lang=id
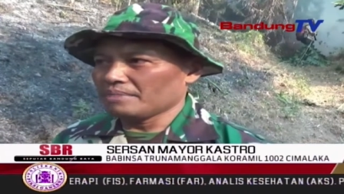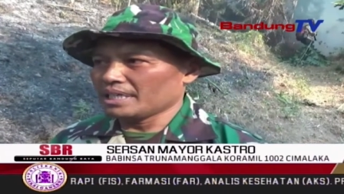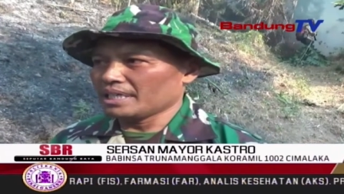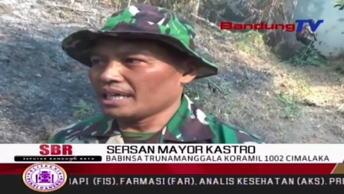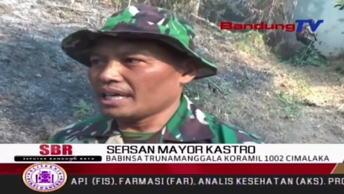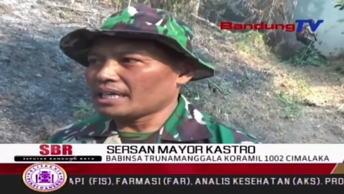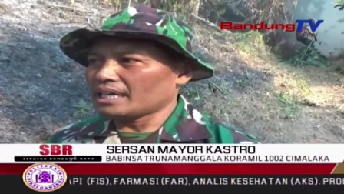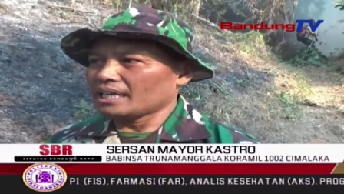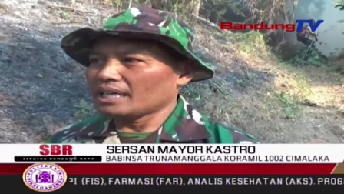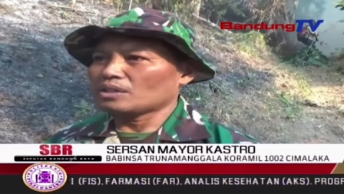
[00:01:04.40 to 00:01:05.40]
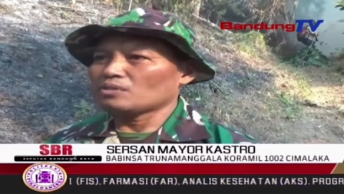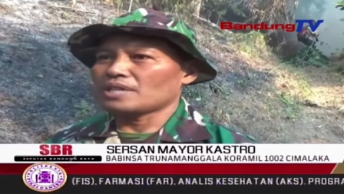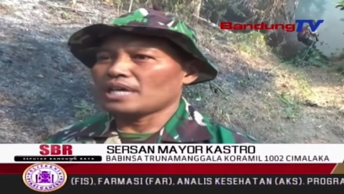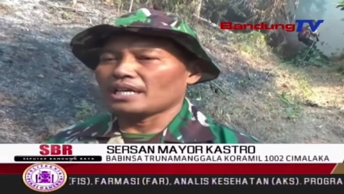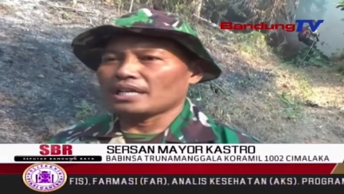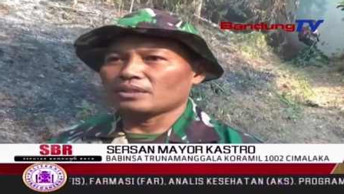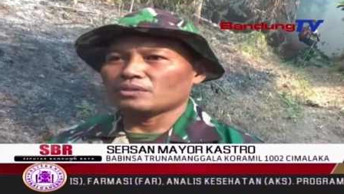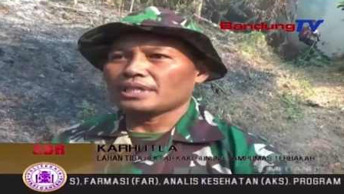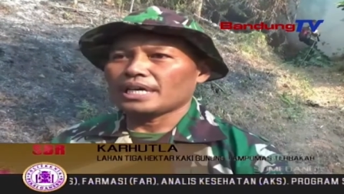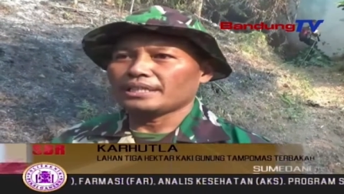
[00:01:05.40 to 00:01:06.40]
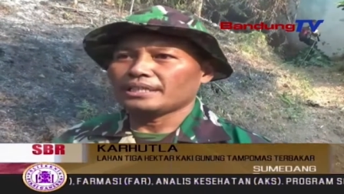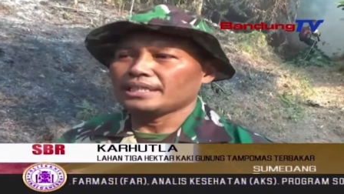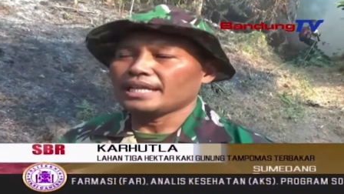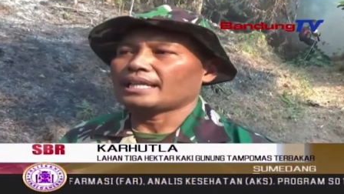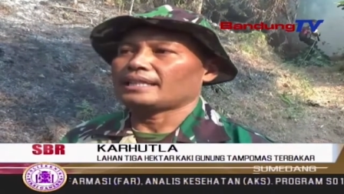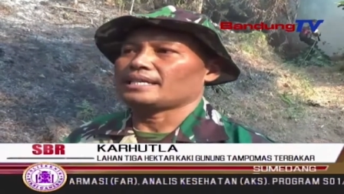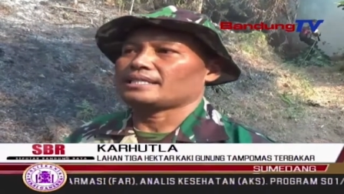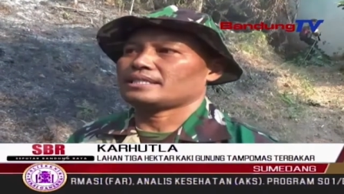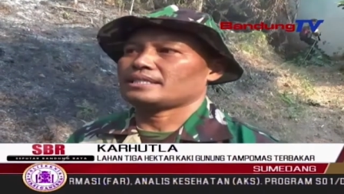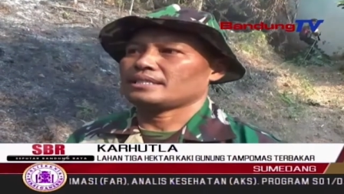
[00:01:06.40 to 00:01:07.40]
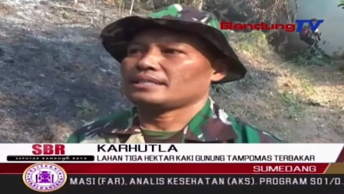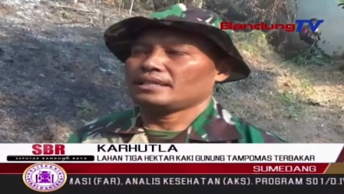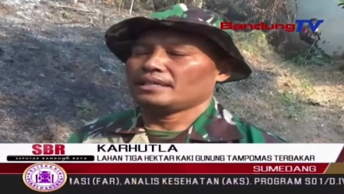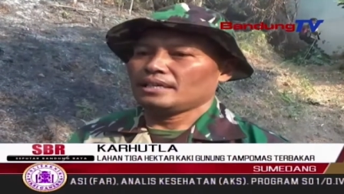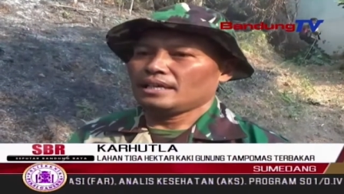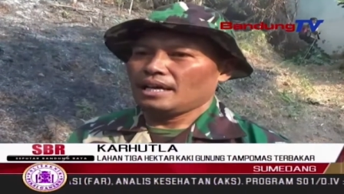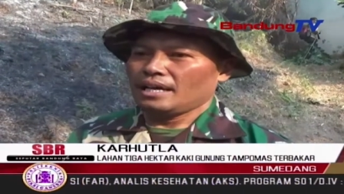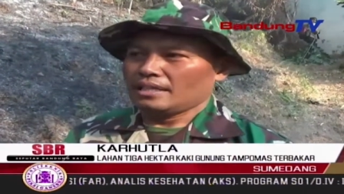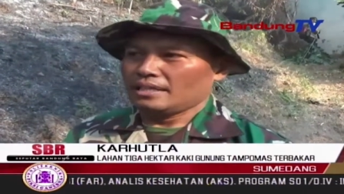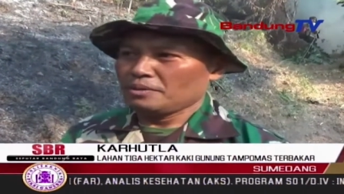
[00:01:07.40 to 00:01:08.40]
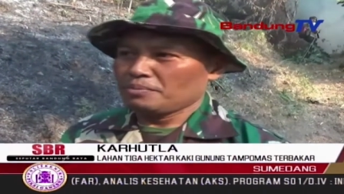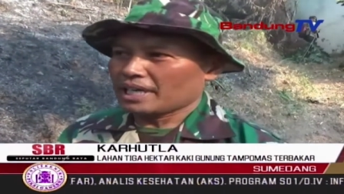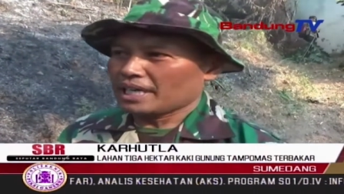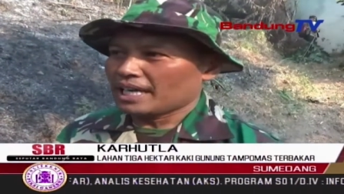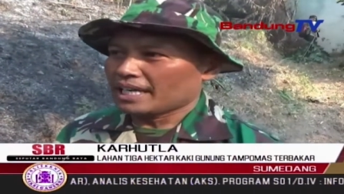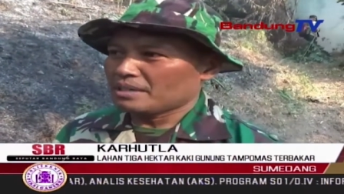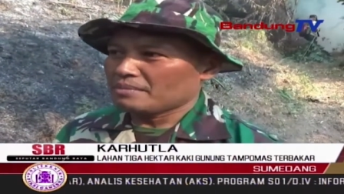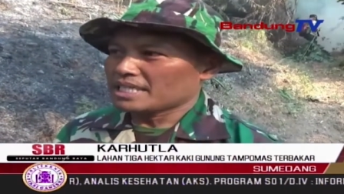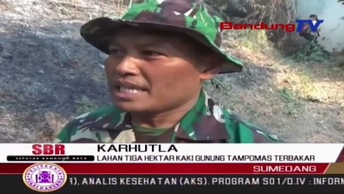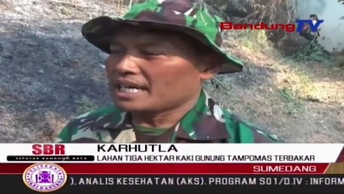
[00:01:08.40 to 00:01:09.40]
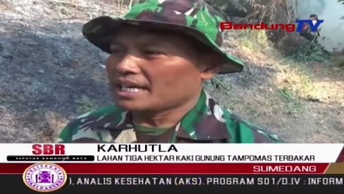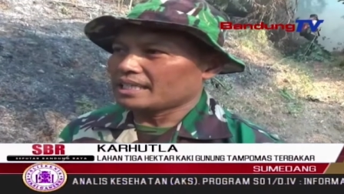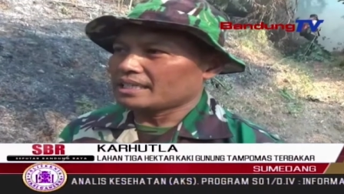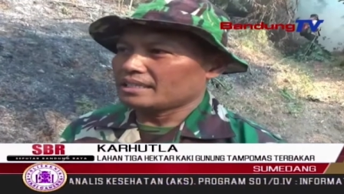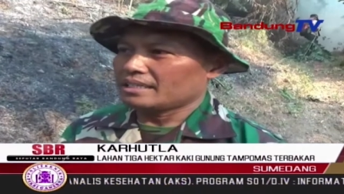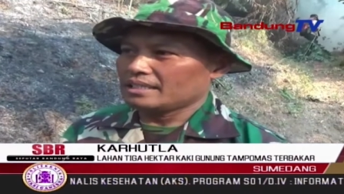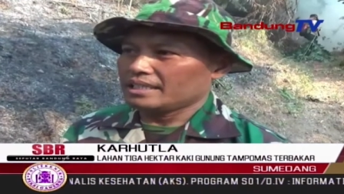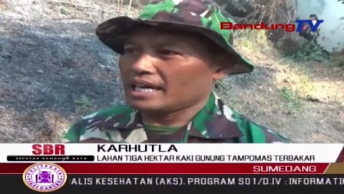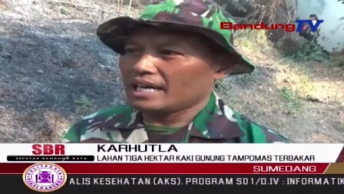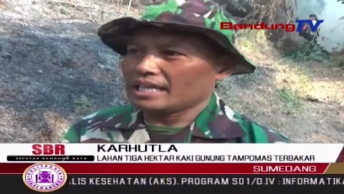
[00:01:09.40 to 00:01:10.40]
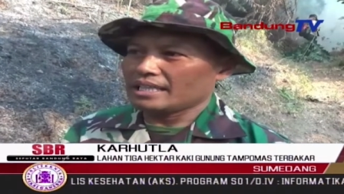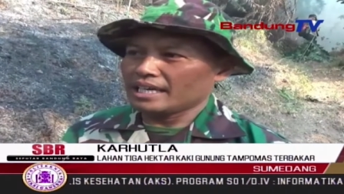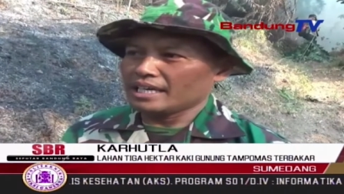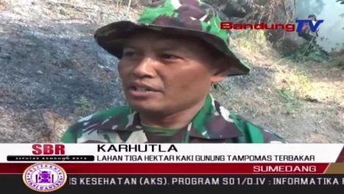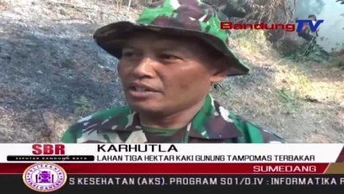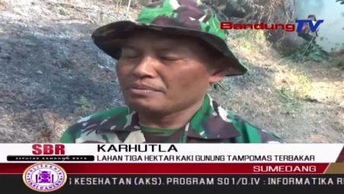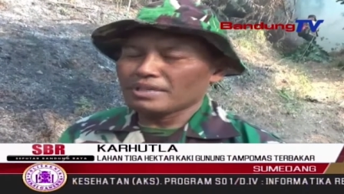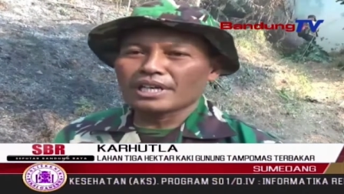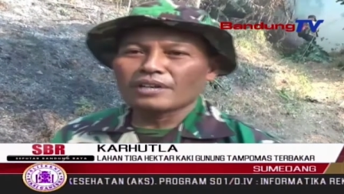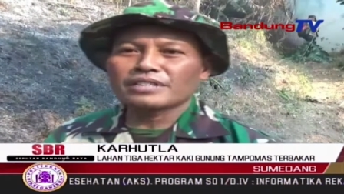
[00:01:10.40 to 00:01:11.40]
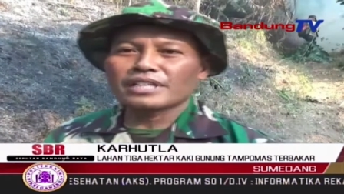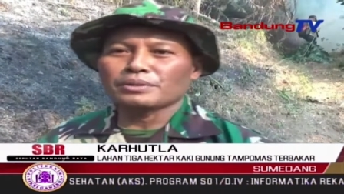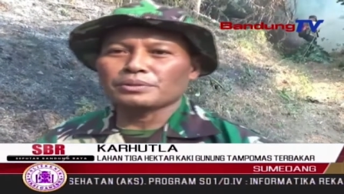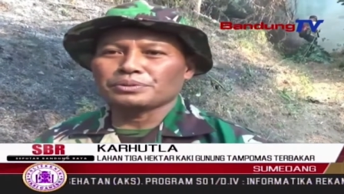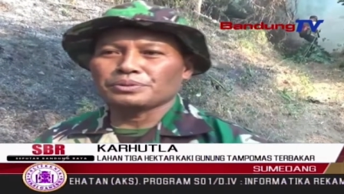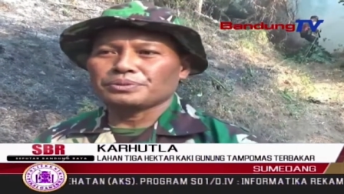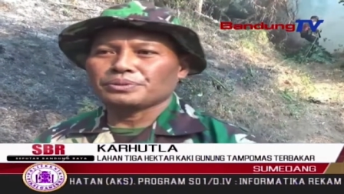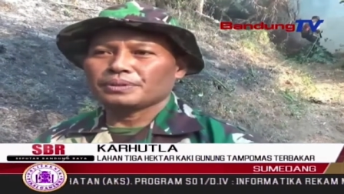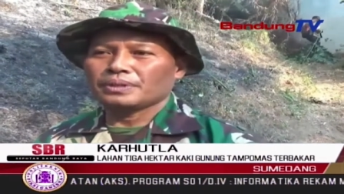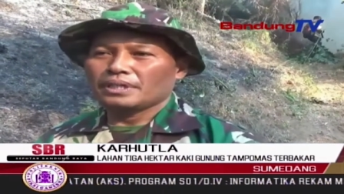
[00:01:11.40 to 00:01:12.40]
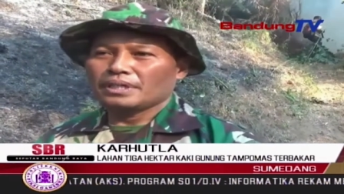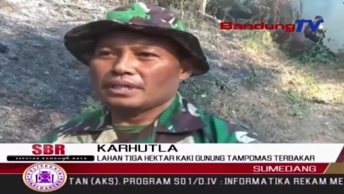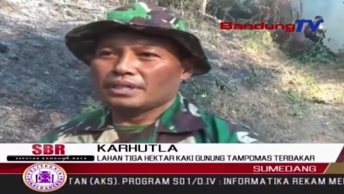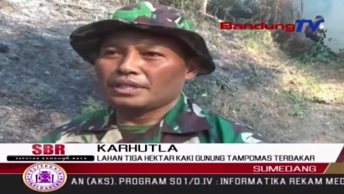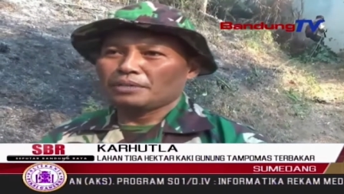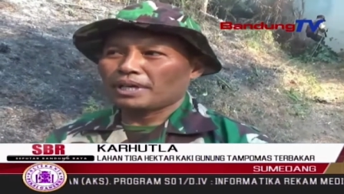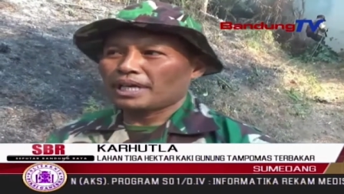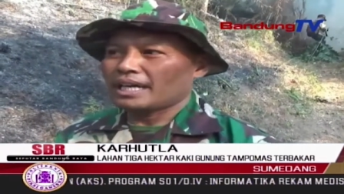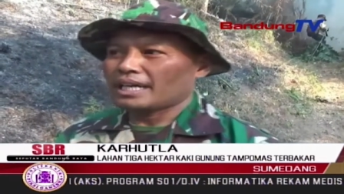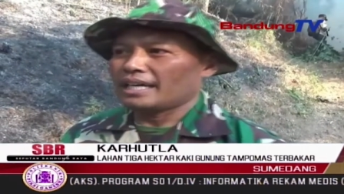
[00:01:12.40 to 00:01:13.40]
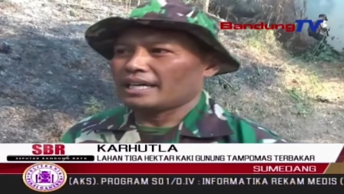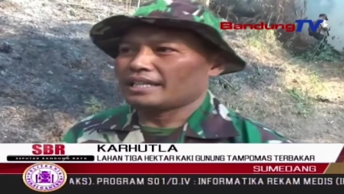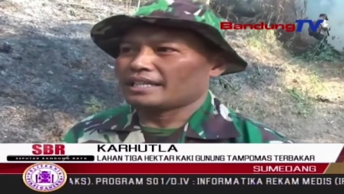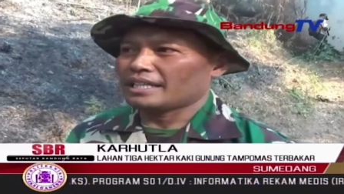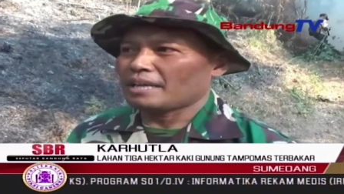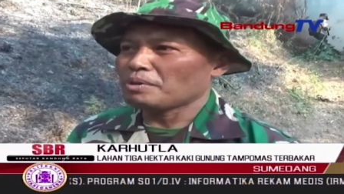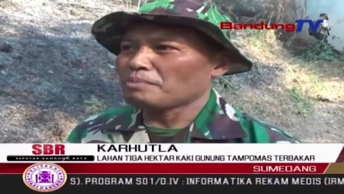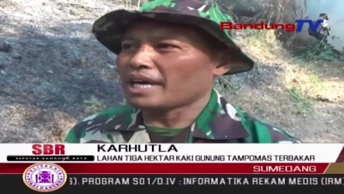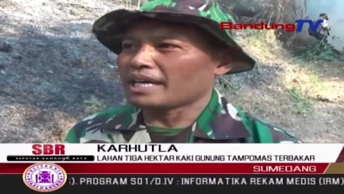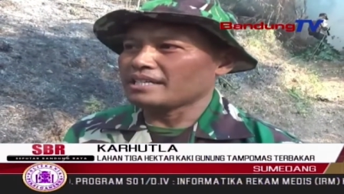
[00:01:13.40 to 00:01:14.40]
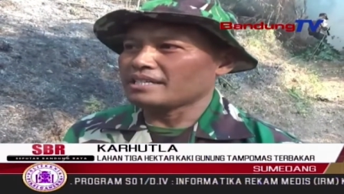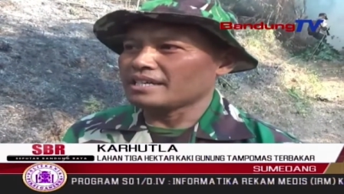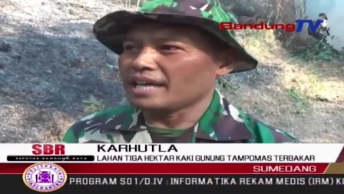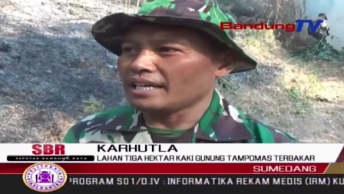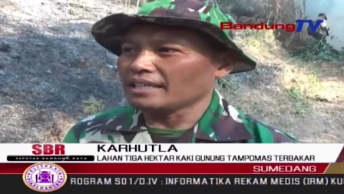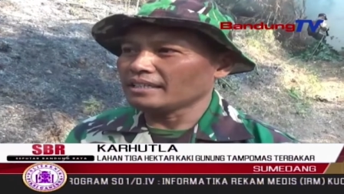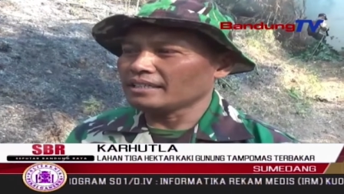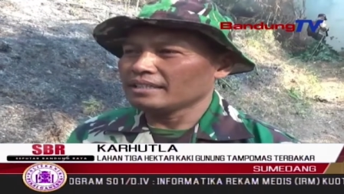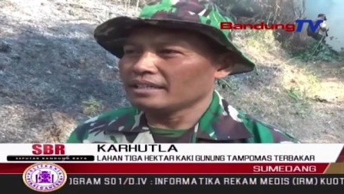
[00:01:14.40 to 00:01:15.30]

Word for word: hanya mendengar letusan-letusan di atas. Diperkirakan masyarakat eh, yang latihan unit 301 eh, diperkirakan, tetapi makin siang